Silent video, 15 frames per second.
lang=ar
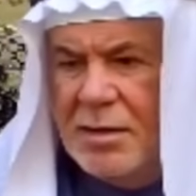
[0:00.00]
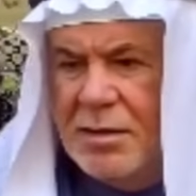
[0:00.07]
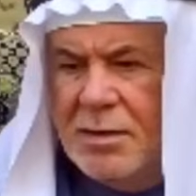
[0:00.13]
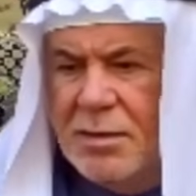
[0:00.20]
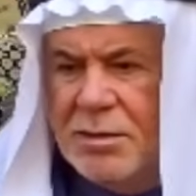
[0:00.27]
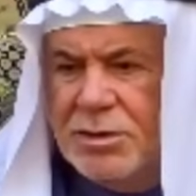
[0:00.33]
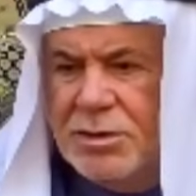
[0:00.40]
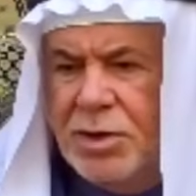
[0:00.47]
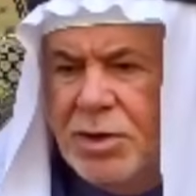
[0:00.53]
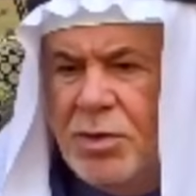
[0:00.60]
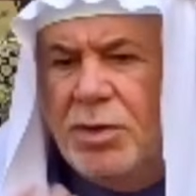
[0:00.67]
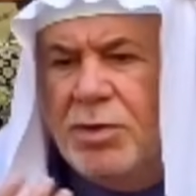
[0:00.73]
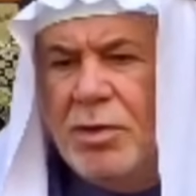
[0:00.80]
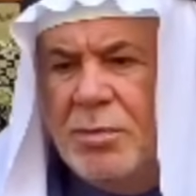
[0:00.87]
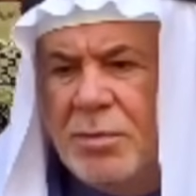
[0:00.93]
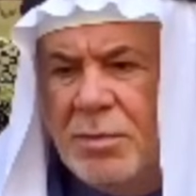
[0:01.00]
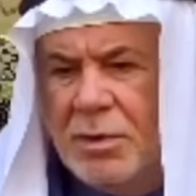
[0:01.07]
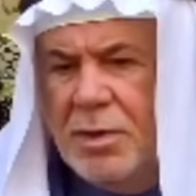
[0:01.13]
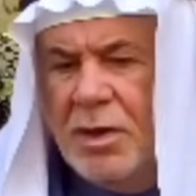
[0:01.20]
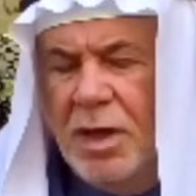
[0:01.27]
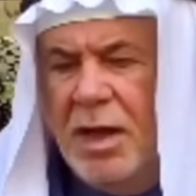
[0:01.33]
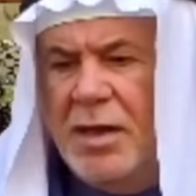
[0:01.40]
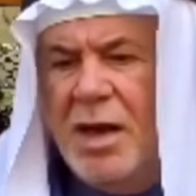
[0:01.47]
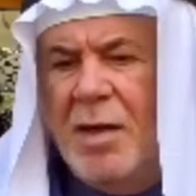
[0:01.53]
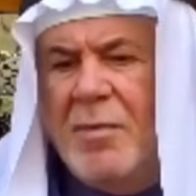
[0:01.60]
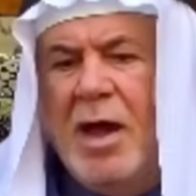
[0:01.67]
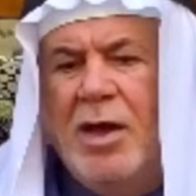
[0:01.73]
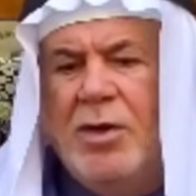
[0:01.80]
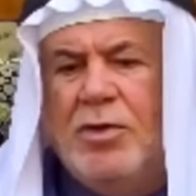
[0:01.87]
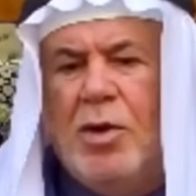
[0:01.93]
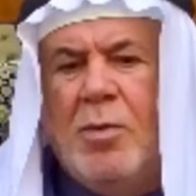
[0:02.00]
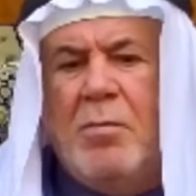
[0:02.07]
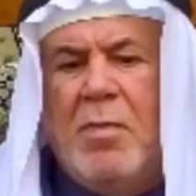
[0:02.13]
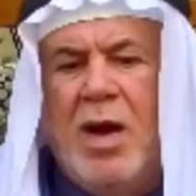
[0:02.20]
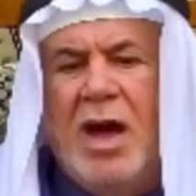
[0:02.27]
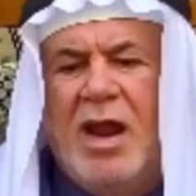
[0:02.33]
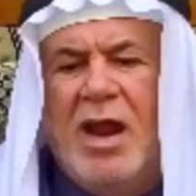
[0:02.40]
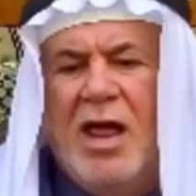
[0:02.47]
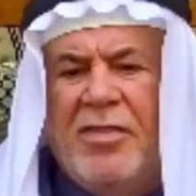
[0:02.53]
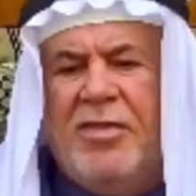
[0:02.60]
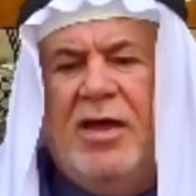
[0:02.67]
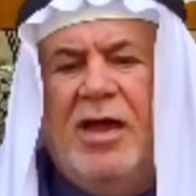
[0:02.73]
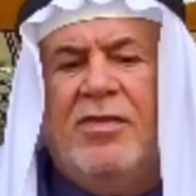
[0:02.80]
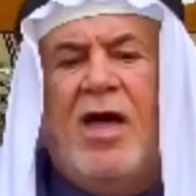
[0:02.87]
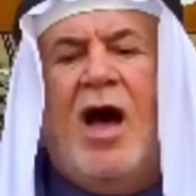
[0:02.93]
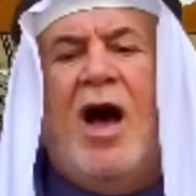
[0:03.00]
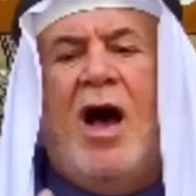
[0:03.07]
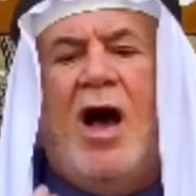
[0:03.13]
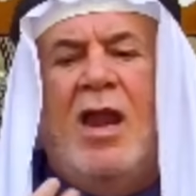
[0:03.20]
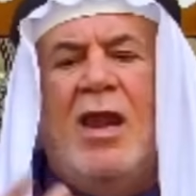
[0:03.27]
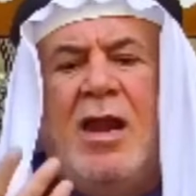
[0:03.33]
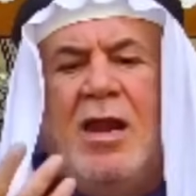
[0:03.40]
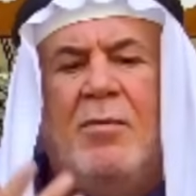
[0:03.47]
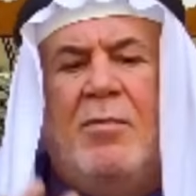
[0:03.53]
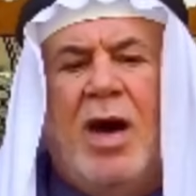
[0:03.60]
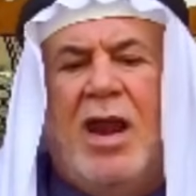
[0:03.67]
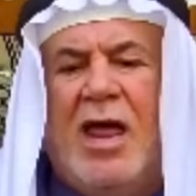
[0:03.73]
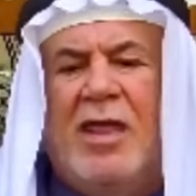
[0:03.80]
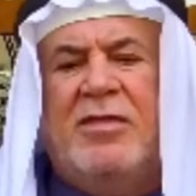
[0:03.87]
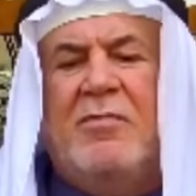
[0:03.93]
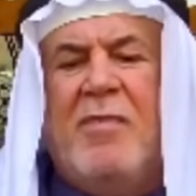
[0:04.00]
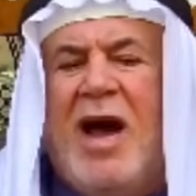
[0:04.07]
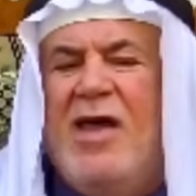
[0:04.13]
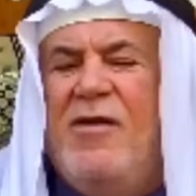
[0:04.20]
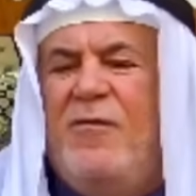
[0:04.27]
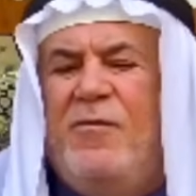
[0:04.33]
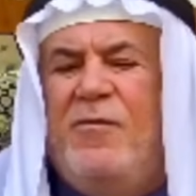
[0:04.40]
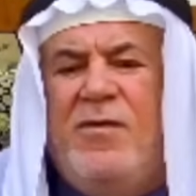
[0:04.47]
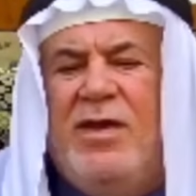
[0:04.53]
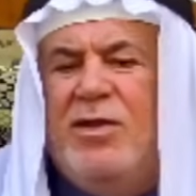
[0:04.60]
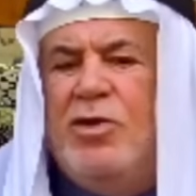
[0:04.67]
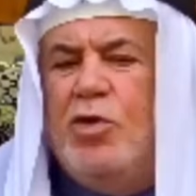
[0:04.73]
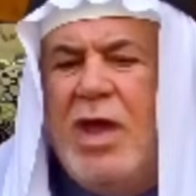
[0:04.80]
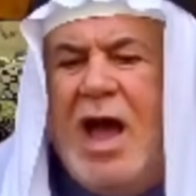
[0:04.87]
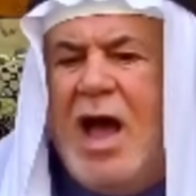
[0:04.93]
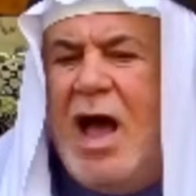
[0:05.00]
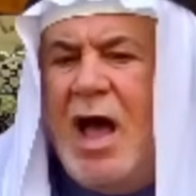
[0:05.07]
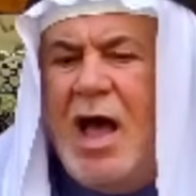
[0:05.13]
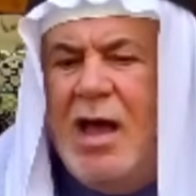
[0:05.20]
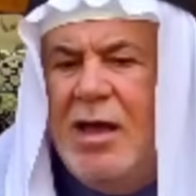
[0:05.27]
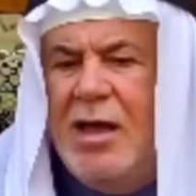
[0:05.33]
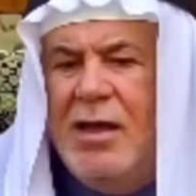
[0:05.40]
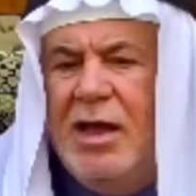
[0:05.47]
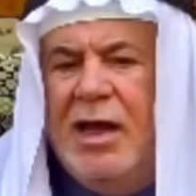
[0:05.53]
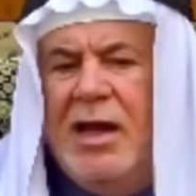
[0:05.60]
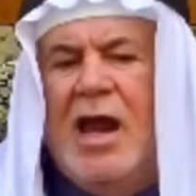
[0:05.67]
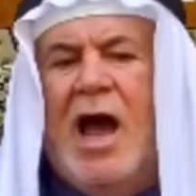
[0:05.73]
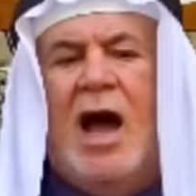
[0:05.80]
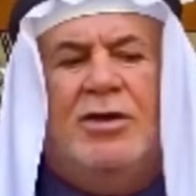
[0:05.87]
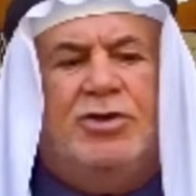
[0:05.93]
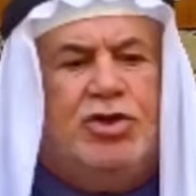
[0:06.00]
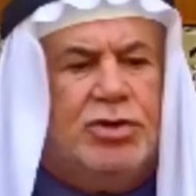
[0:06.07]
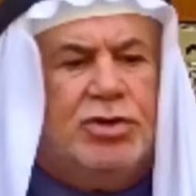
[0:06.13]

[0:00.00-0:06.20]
شنو عندهم إنما عندهم مرض عضال مرض ما يفيد وياه علاج